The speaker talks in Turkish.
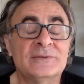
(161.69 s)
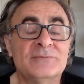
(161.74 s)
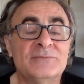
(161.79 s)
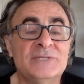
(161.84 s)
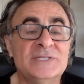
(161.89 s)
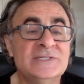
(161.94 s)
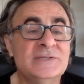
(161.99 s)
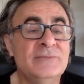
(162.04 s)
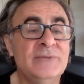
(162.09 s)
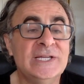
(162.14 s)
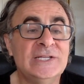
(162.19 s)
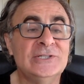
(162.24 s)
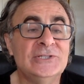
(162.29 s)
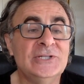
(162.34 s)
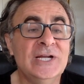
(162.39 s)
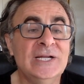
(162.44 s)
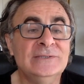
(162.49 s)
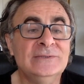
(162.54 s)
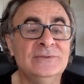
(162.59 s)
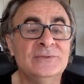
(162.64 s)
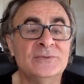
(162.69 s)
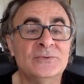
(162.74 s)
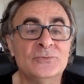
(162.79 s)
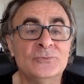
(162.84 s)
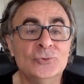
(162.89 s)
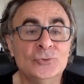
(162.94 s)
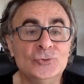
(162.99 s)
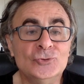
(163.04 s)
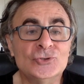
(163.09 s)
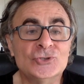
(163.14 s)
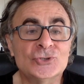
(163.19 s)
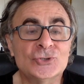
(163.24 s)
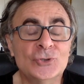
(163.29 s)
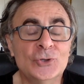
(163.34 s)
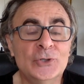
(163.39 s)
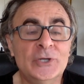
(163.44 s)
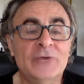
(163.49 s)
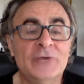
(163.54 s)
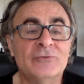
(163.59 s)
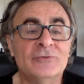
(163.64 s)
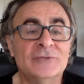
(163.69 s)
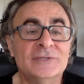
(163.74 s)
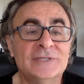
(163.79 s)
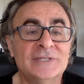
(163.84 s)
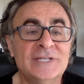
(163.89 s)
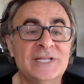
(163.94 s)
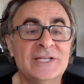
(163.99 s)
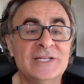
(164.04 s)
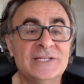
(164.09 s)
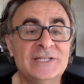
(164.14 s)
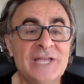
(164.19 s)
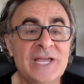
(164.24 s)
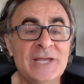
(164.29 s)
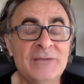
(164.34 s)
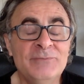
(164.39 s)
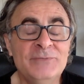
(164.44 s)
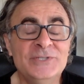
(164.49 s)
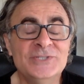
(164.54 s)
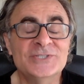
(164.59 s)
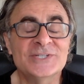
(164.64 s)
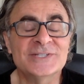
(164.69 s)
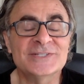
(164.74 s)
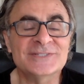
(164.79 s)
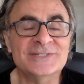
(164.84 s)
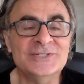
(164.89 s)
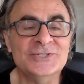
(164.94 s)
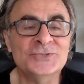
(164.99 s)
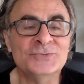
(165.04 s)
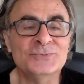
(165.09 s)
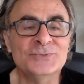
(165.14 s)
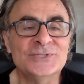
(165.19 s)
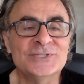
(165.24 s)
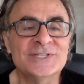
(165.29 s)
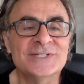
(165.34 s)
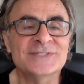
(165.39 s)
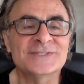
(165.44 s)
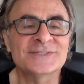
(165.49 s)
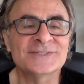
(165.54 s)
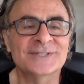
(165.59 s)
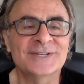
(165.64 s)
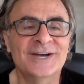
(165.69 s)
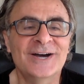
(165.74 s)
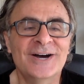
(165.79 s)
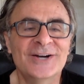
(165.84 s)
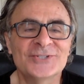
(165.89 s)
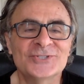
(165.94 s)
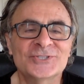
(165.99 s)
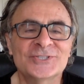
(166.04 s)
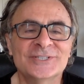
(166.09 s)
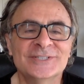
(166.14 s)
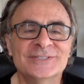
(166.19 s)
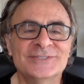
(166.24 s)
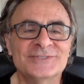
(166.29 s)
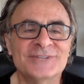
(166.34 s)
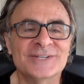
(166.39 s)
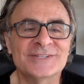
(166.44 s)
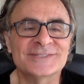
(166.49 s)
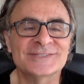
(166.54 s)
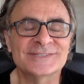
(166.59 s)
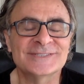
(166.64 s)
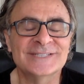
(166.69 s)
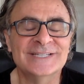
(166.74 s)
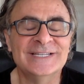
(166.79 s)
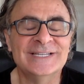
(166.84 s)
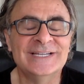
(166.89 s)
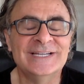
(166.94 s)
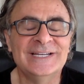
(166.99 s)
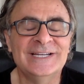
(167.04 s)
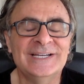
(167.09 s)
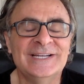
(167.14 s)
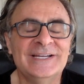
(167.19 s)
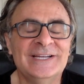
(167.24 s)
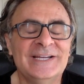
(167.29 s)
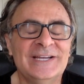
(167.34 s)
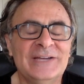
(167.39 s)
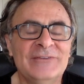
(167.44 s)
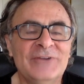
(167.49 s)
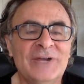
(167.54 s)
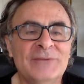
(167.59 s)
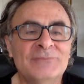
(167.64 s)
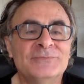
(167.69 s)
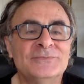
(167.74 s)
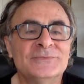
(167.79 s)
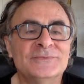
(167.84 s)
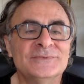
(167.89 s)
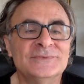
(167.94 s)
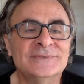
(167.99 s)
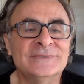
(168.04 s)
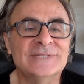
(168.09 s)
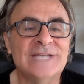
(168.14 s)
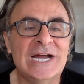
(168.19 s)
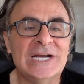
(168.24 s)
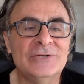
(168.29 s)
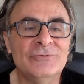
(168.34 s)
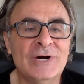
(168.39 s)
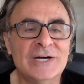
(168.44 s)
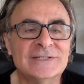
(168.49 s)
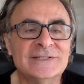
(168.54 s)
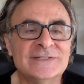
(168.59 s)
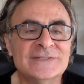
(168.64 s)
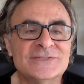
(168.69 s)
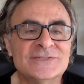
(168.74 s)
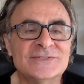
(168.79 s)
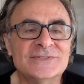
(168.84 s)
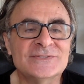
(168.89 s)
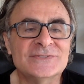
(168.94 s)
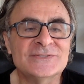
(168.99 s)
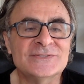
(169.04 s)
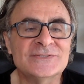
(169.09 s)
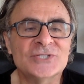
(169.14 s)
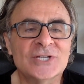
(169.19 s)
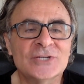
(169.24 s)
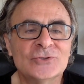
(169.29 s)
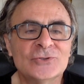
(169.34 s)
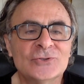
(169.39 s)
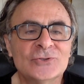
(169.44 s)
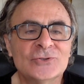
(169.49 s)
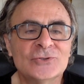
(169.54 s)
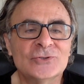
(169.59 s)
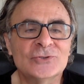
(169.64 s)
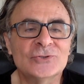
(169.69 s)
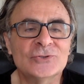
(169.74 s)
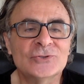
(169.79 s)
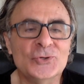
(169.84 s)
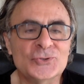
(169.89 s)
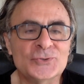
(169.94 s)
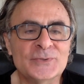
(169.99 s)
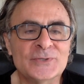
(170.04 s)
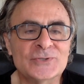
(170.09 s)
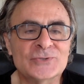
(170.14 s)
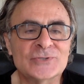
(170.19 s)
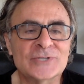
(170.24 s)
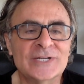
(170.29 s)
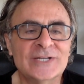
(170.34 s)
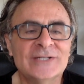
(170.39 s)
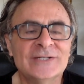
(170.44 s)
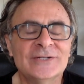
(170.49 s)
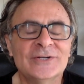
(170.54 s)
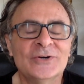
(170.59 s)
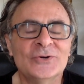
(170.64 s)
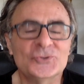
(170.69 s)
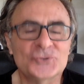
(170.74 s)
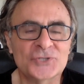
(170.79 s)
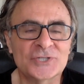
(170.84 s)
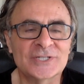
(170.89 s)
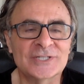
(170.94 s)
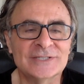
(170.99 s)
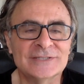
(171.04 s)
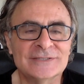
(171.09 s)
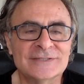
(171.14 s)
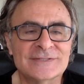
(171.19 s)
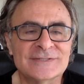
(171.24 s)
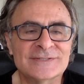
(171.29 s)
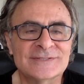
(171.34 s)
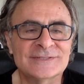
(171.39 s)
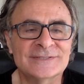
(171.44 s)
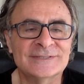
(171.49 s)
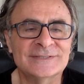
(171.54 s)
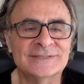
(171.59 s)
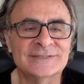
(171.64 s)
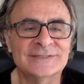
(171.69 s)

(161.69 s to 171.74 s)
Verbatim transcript: bizi bekleyen müthiş görev. Yemeyeceğiz, içmeyeceğiz, aç kalacağız. Efendim değerli vaktiniz için teşekkür ediyorum. Görüşmek üzere, hoşçakalınız.